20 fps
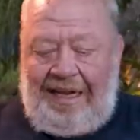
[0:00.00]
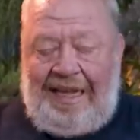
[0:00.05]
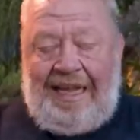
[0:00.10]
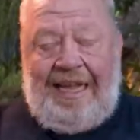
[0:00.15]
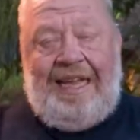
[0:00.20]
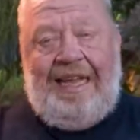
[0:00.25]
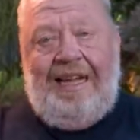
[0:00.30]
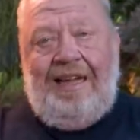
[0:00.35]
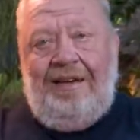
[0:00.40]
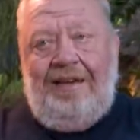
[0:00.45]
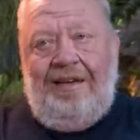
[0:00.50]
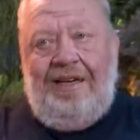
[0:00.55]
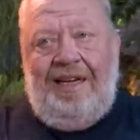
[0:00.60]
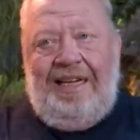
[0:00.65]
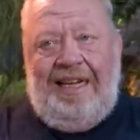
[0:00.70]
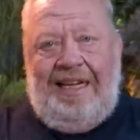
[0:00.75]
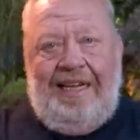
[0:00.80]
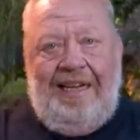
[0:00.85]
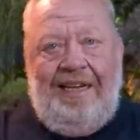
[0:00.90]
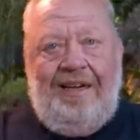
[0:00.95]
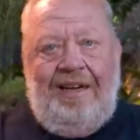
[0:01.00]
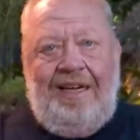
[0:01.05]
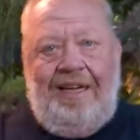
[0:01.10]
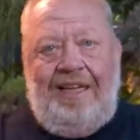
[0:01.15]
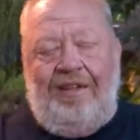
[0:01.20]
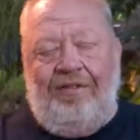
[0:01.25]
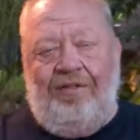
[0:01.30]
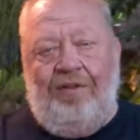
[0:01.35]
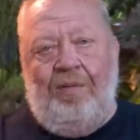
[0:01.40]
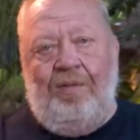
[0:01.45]
Egel
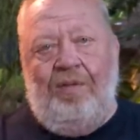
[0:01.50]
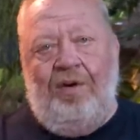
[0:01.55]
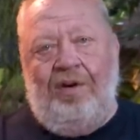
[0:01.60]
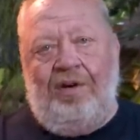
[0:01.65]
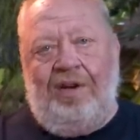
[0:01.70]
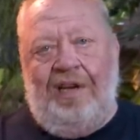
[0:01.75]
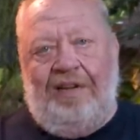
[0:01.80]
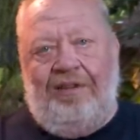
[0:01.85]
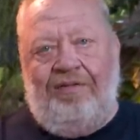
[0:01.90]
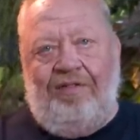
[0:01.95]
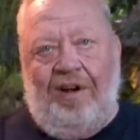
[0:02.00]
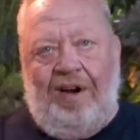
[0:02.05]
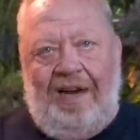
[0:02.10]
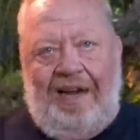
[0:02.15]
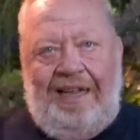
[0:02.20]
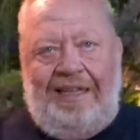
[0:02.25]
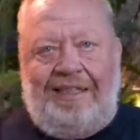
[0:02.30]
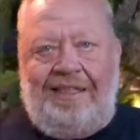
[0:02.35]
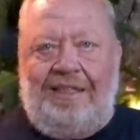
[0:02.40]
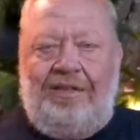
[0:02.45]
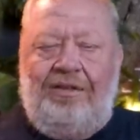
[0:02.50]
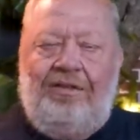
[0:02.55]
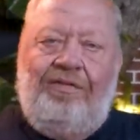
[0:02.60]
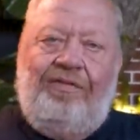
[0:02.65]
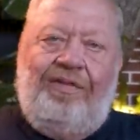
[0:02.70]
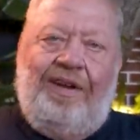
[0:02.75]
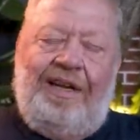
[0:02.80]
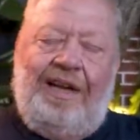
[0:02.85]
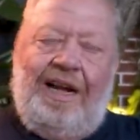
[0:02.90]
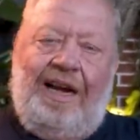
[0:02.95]
innerlich womöglich verletzt und
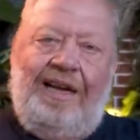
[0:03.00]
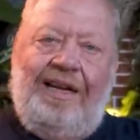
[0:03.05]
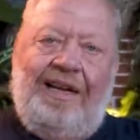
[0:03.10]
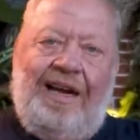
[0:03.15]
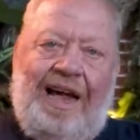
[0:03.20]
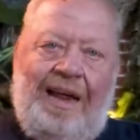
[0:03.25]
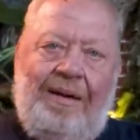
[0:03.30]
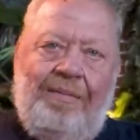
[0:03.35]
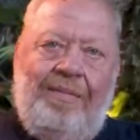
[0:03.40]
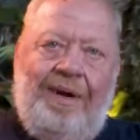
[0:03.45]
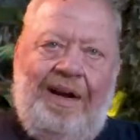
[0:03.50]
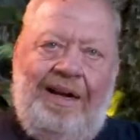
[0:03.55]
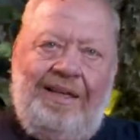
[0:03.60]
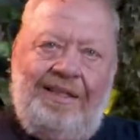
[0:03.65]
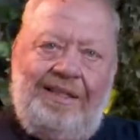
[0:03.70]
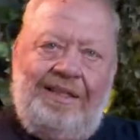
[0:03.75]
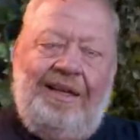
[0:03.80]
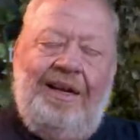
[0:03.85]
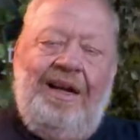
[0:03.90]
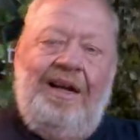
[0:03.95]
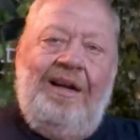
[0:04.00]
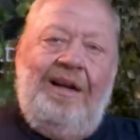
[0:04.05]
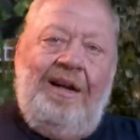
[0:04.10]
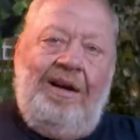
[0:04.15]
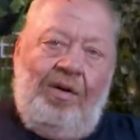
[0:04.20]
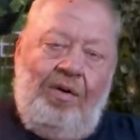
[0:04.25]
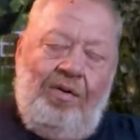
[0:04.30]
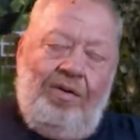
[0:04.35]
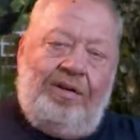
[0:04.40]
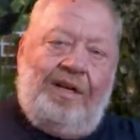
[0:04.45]
Aha. wenn er ihn anbeißt,
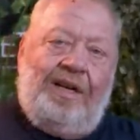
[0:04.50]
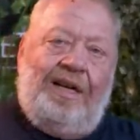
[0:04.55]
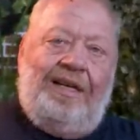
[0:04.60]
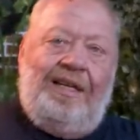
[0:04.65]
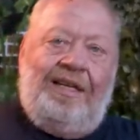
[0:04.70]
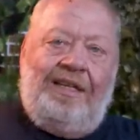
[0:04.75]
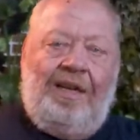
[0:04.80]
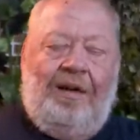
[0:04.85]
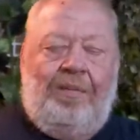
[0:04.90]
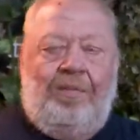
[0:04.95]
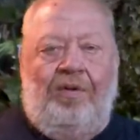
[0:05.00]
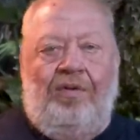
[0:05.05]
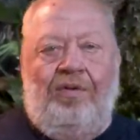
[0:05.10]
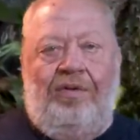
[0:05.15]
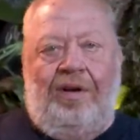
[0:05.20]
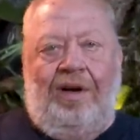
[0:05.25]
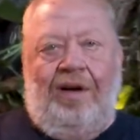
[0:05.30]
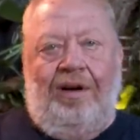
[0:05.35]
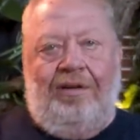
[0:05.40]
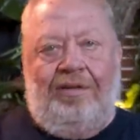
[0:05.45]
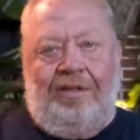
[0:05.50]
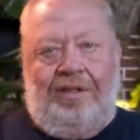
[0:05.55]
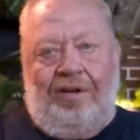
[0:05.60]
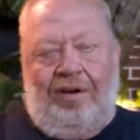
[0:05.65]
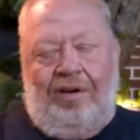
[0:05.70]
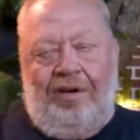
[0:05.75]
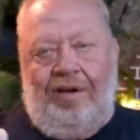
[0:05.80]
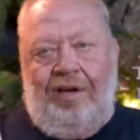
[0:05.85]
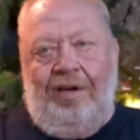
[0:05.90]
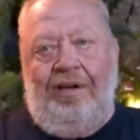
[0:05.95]
holt er nicht das Blut raus,
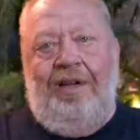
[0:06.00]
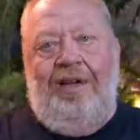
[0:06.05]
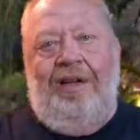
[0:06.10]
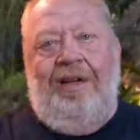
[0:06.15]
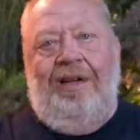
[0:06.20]
sondern